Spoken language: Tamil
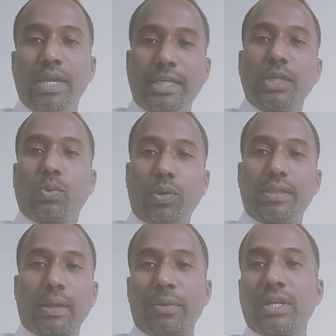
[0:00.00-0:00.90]
எட்டு கோடி
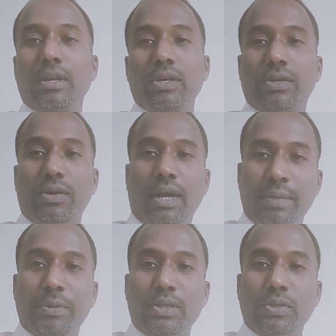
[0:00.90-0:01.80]
தமிழர்களுக்கும்
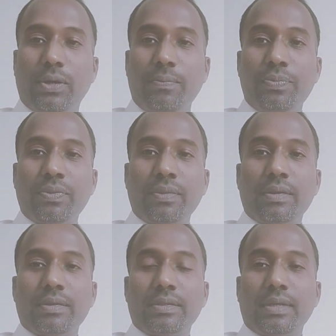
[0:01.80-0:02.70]
அனுப்பியிருந்தோம்
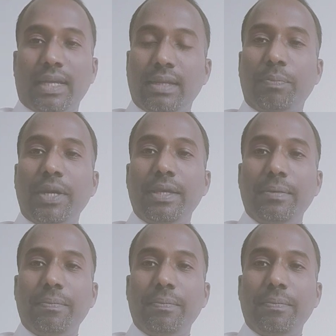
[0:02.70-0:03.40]
அதன்படி